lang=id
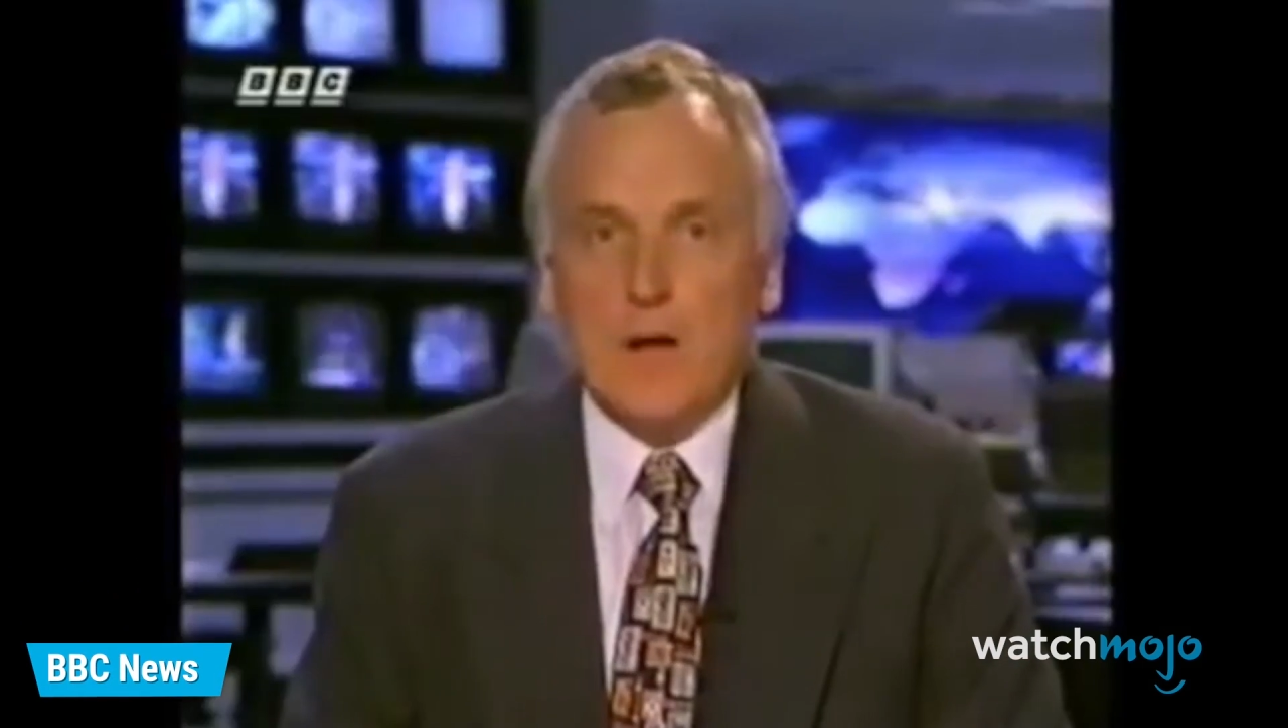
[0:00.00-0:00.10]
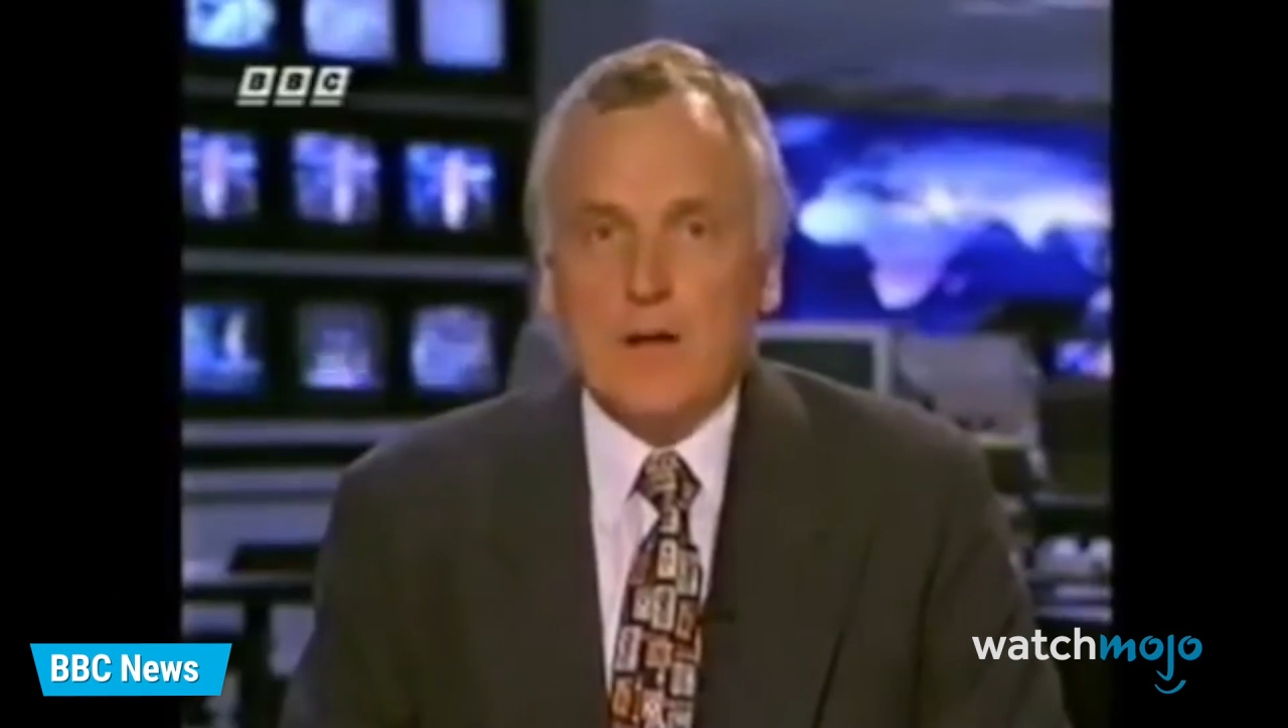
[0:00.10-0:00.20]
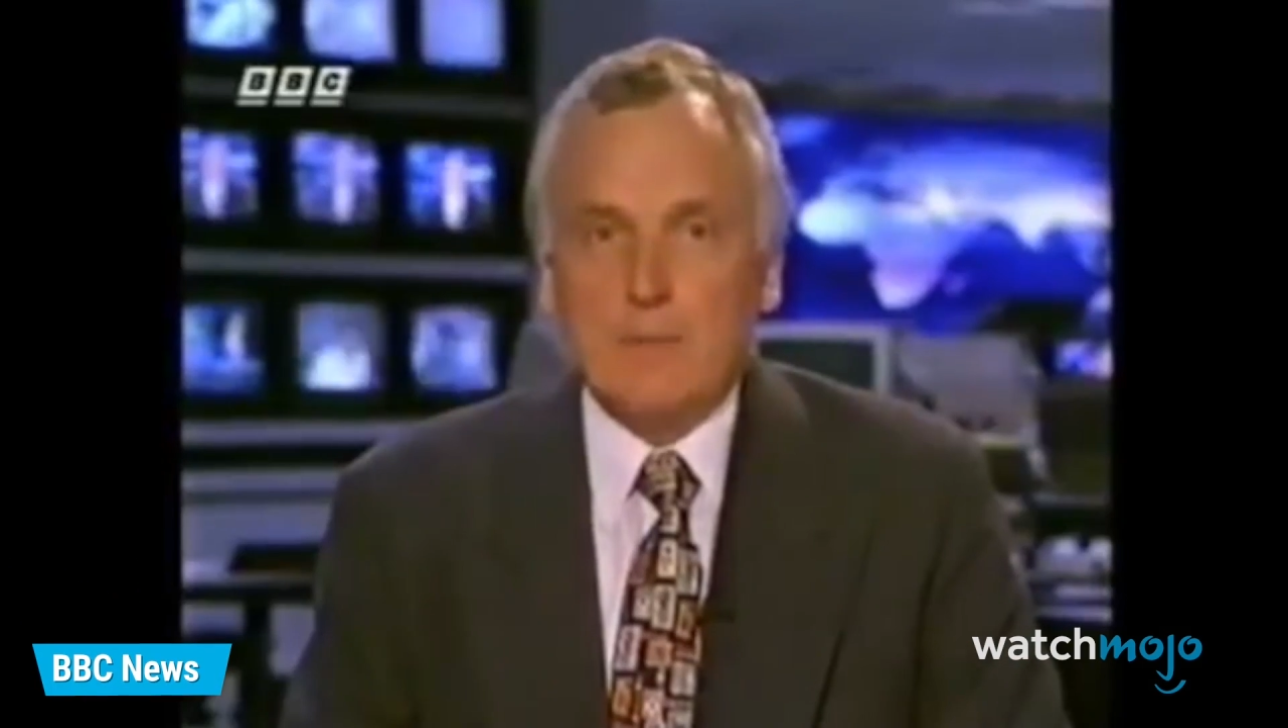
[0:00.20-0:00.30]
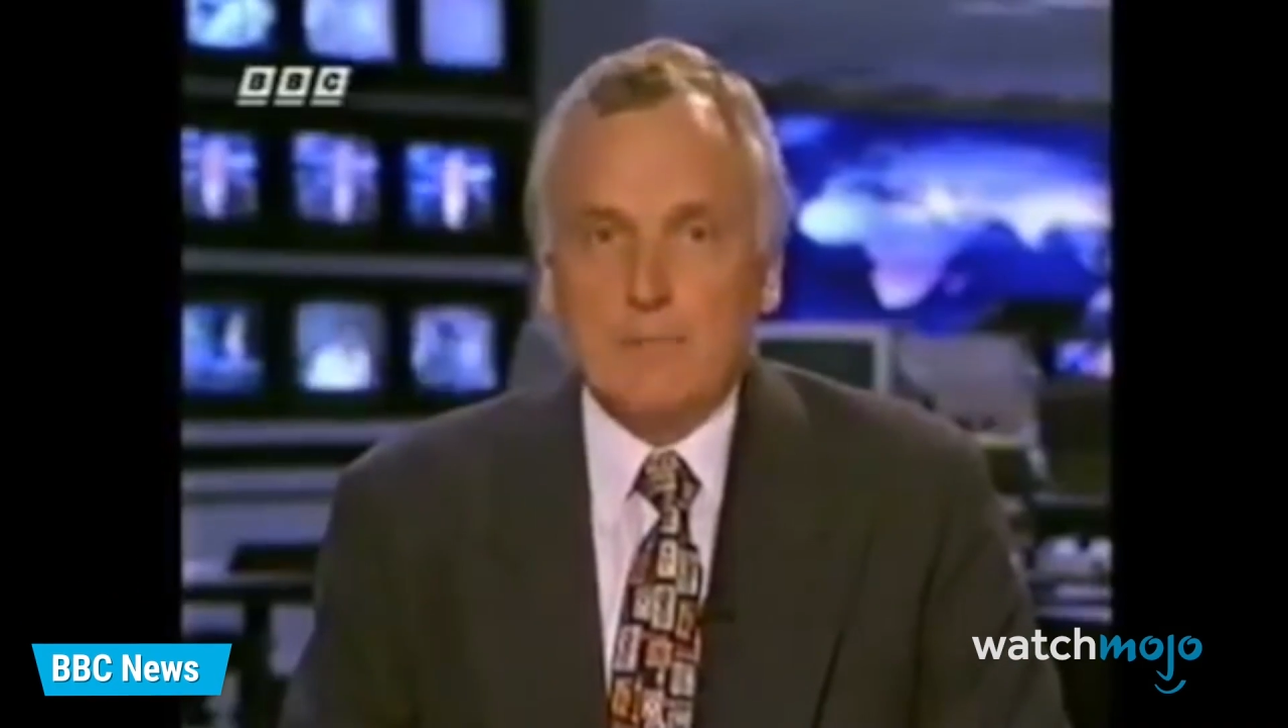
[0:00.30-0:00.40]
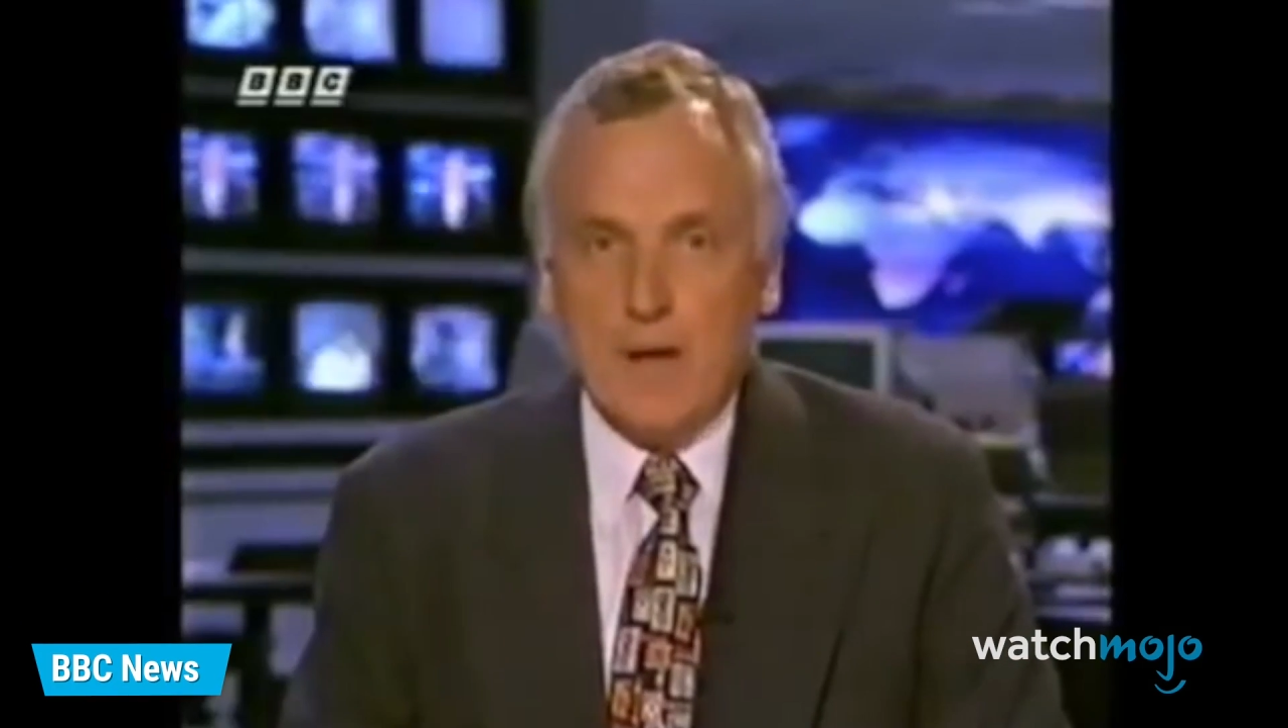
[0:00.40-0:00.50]

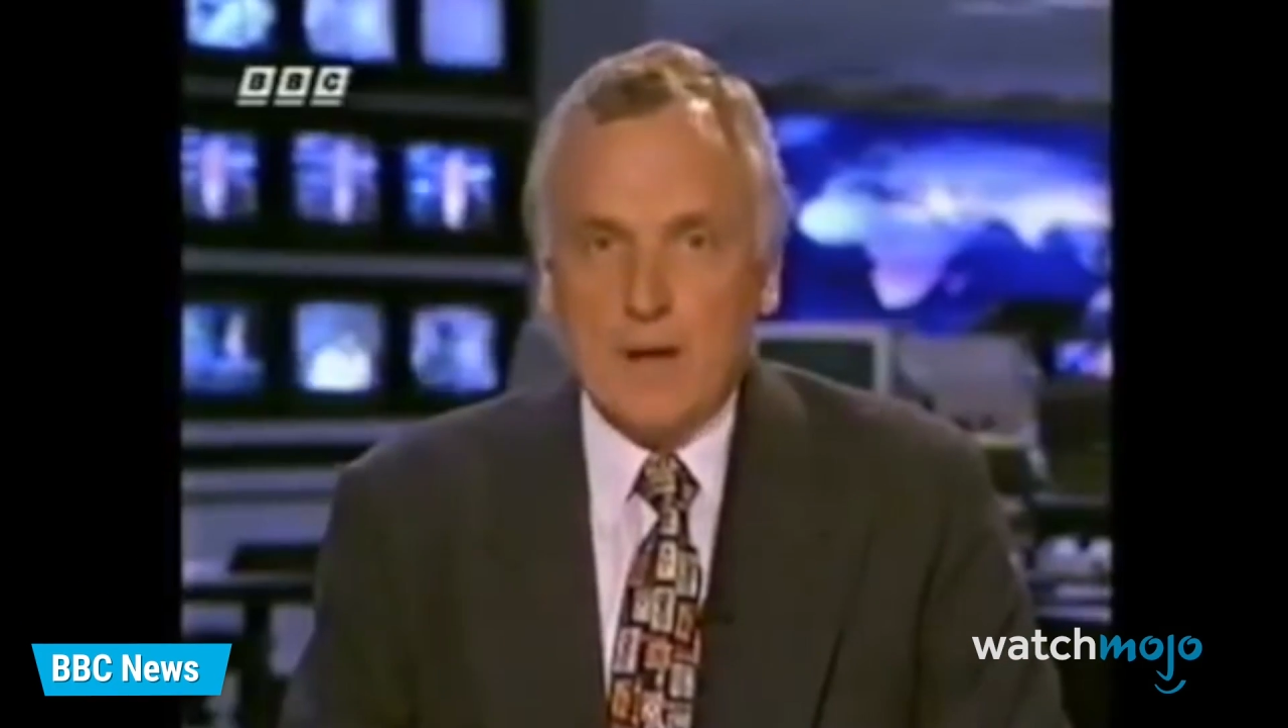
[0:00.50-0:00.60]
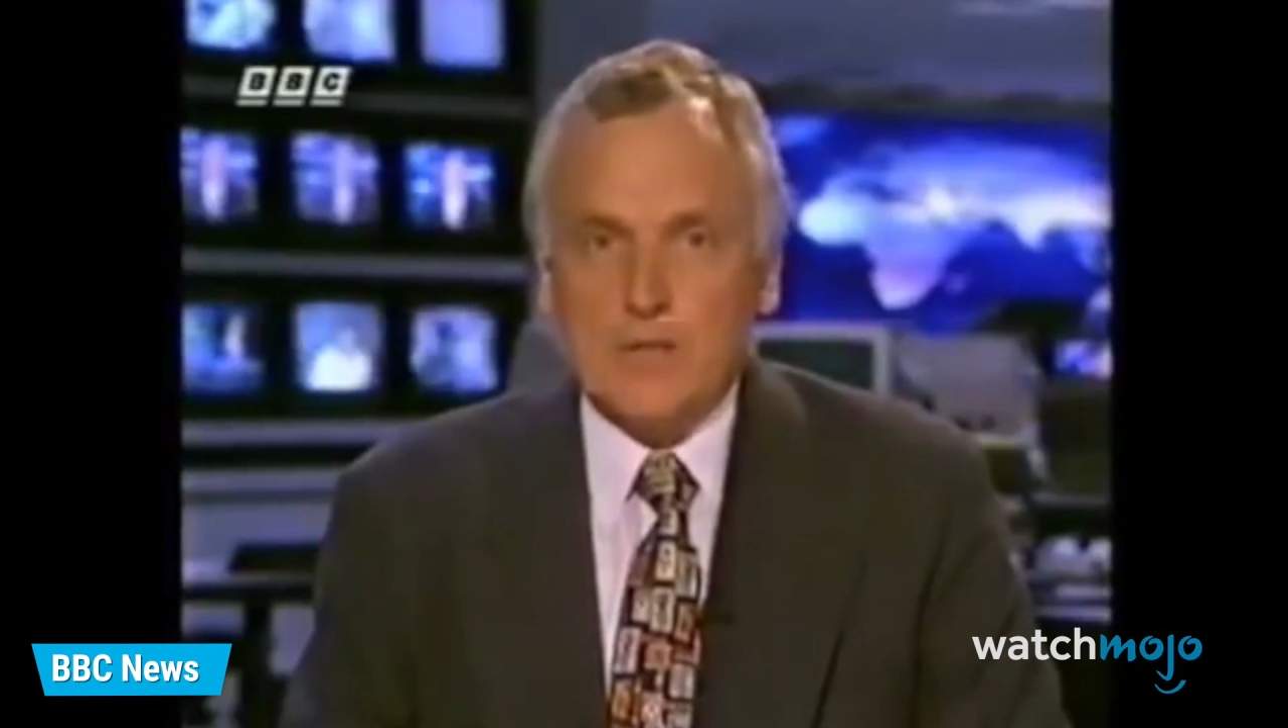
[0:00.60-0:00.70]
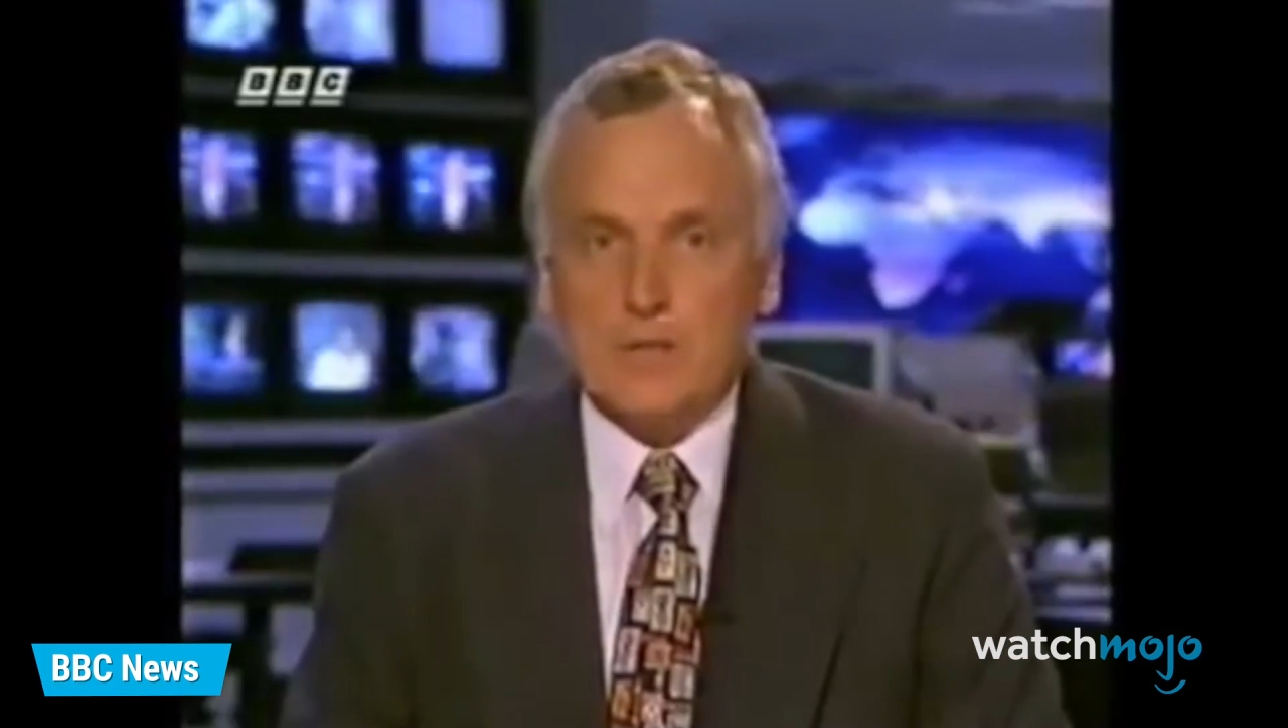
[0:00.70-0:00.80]
Buckingham Palace